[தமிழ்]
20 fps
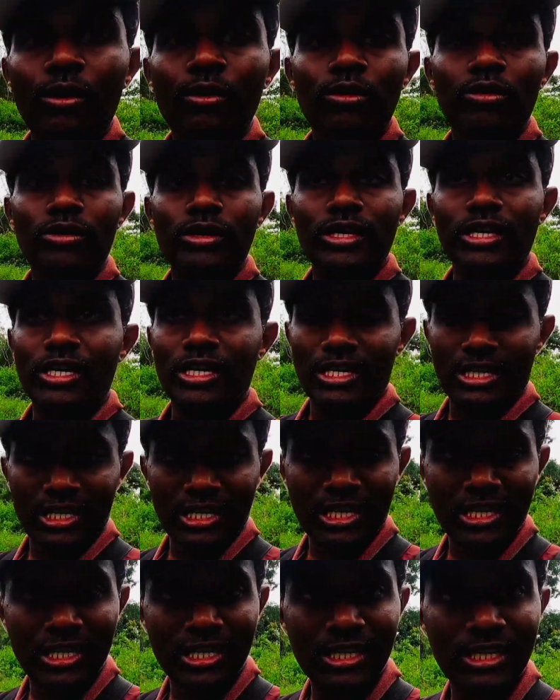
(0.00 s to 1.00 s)
அவங்களோட
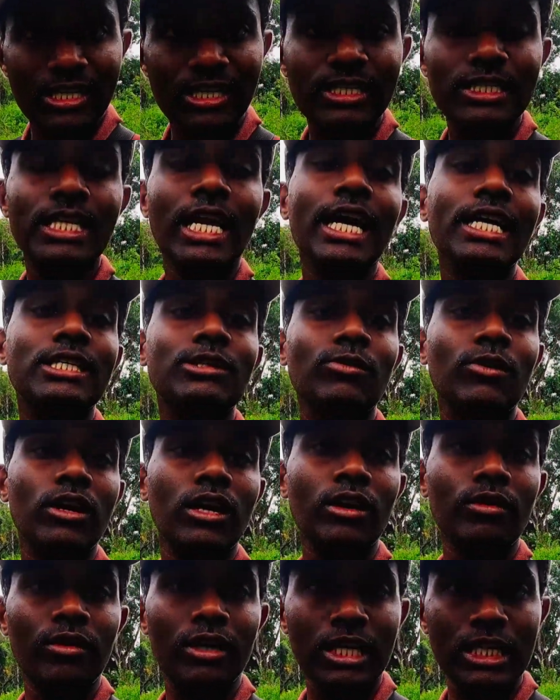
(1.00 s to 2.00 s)
ஸ்நாக்ஸ்
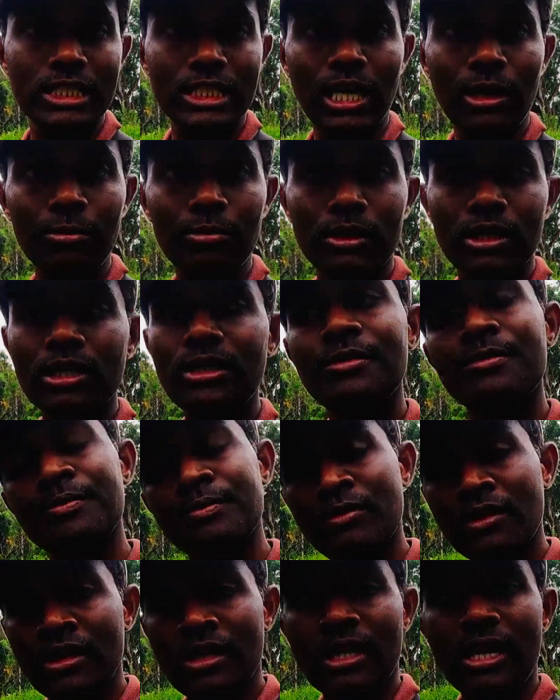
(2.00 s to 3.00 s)
வேணுன்னா வாங்கி சாப்பிட்டு
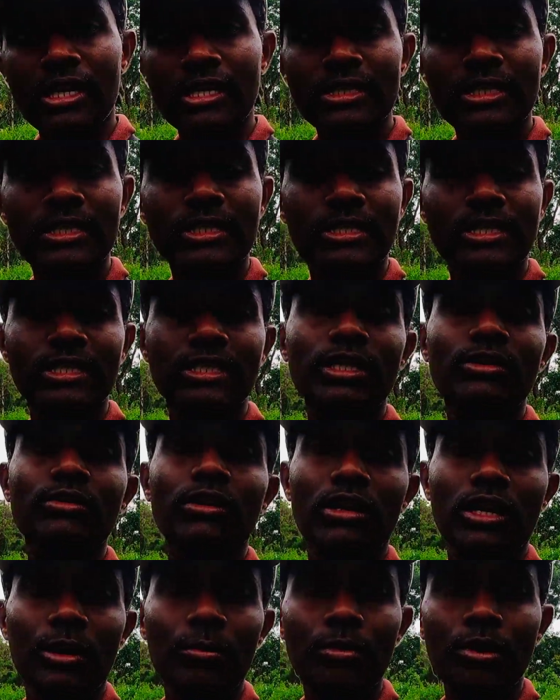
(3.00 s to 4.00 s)
கடைசி ஸ்ட்ரெச்
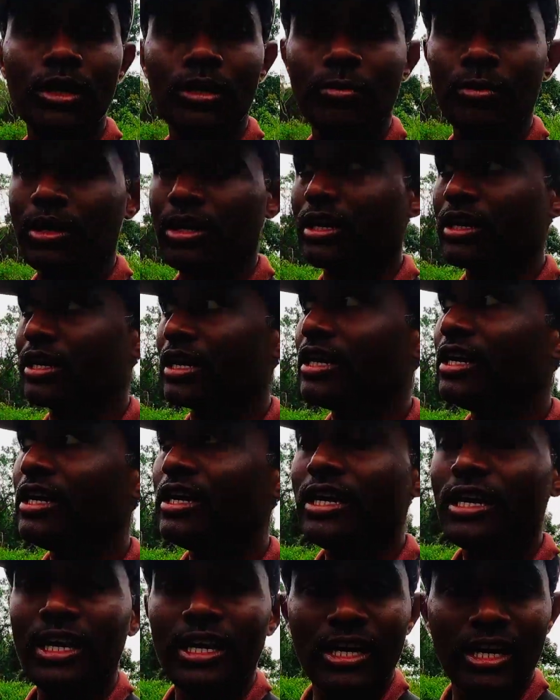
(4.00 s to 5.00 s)
அவங்க கம்ப்ளீட் பண்ணுறாங்க
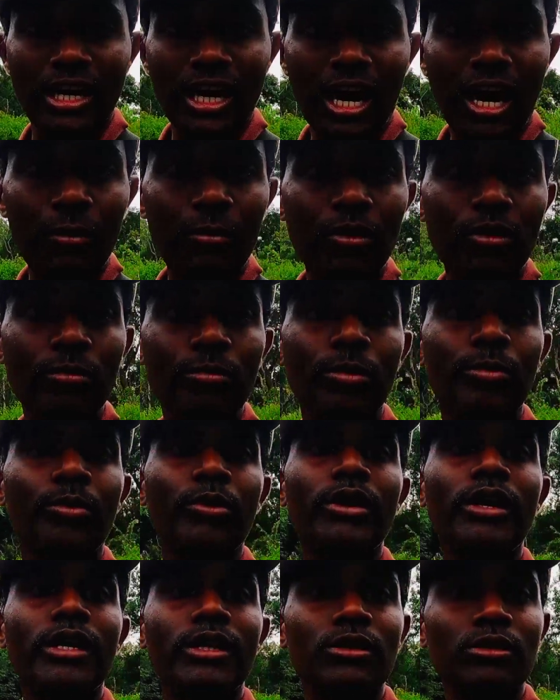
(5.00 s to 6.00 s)
நாமளும் இப்போ
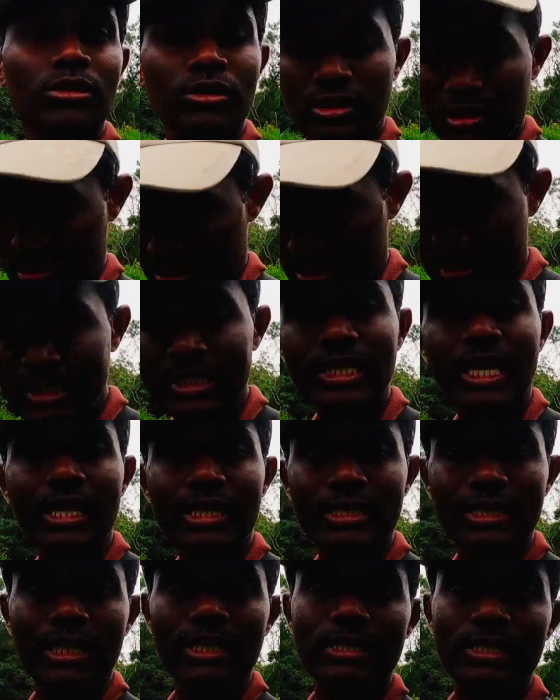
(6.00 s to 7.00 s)
போய் ஏதோ ஒரு
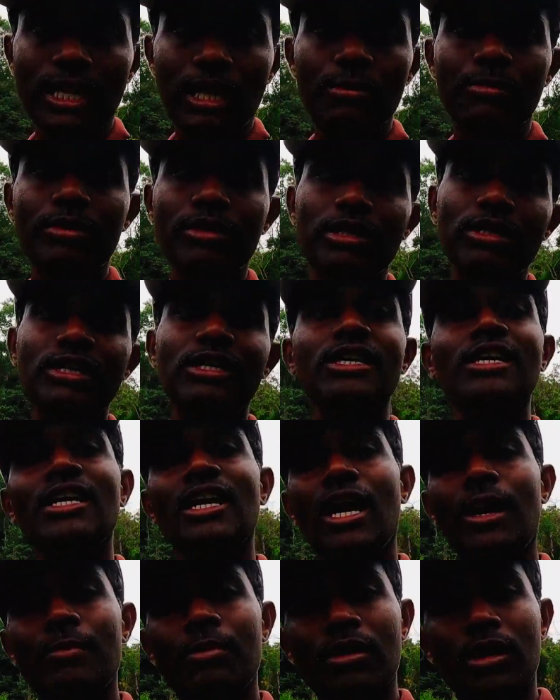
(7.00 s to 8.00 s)
ஸ்நாக்ஸ் கீ சாப்பிட்டு
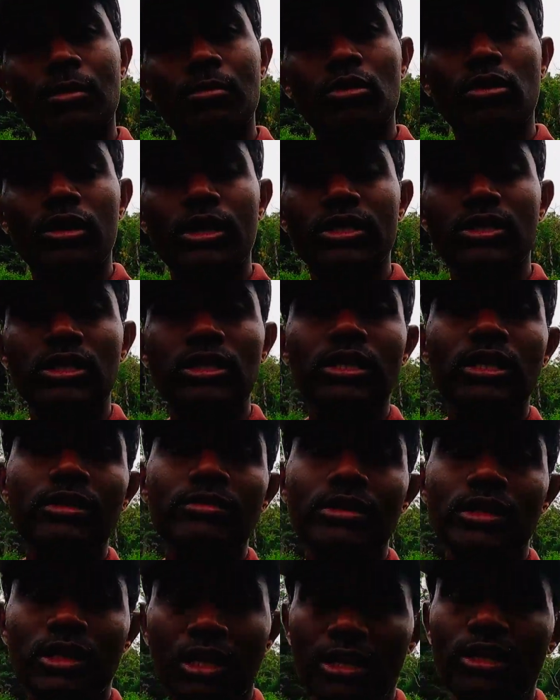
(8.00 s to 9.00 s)
அப்புறம் நம்மளுடைய
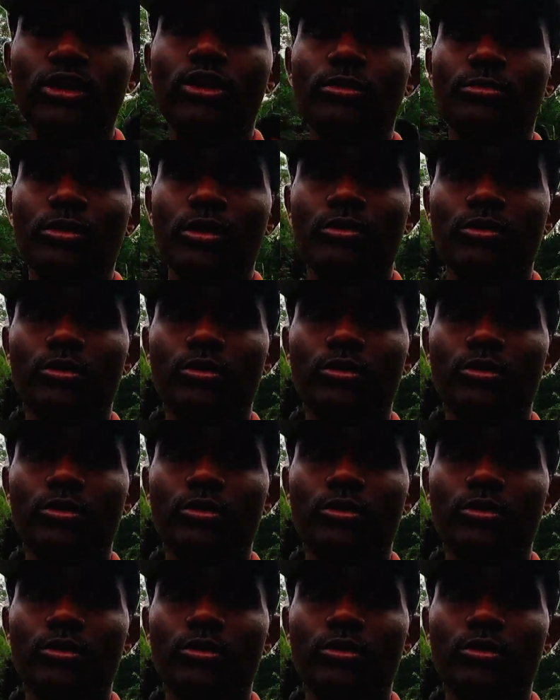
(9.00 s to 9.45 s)
ஜேர்னி வந்து கண்டினியூ